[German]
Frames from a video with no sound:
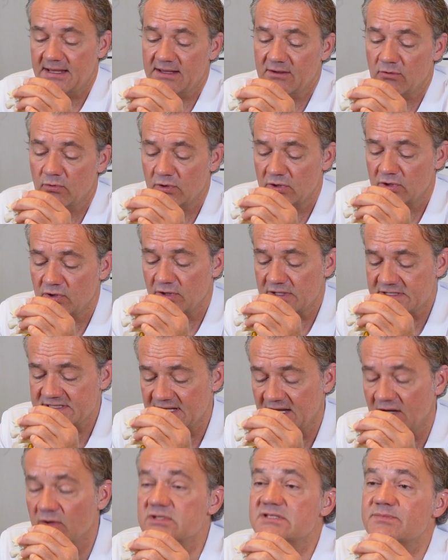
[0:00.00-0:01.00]

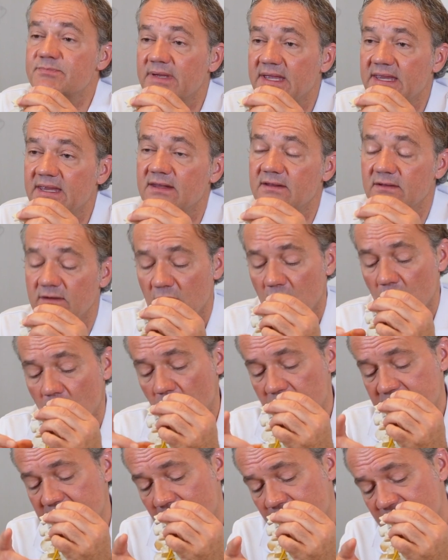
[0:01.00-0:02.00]
Hohlkreuz rausbringen
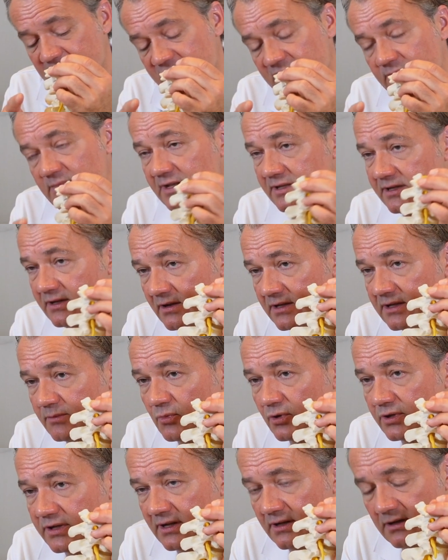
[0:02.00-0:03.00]
und damit, wie man hier an dem
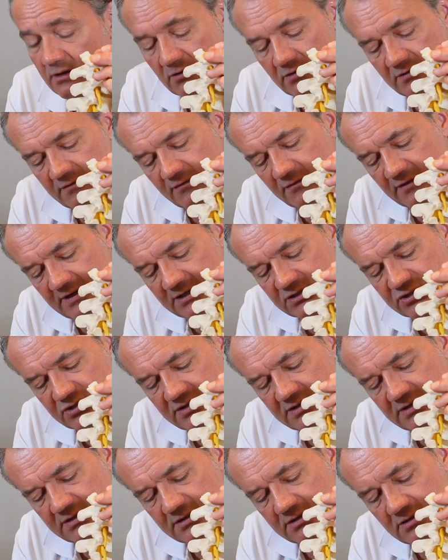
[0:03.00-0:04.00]
Modell auch
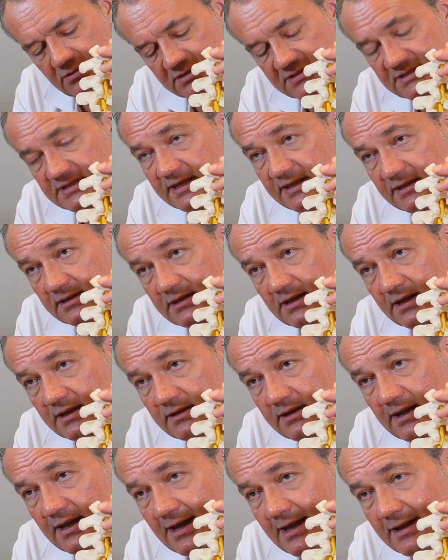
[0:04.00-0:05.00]
vielleicht äh, auch sehen
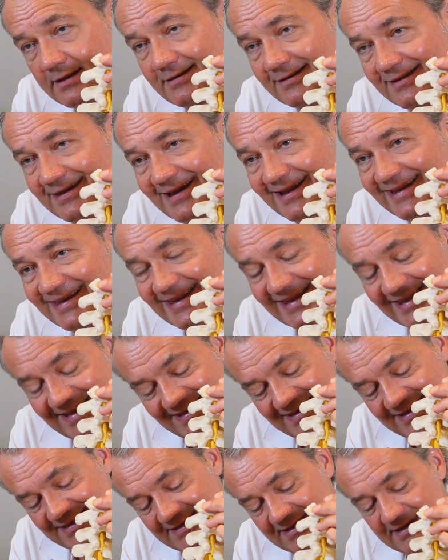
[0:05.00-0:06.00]
kann, erahnen kann,
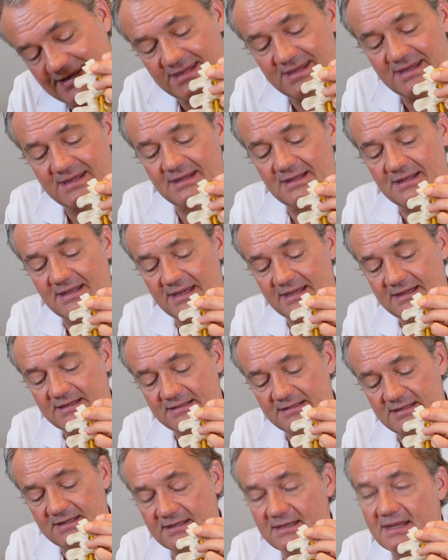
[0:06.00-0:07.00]
die
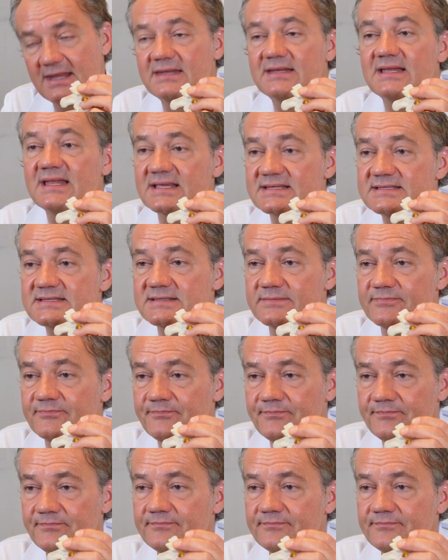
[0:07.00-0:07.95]
Gelenke dann entlasten.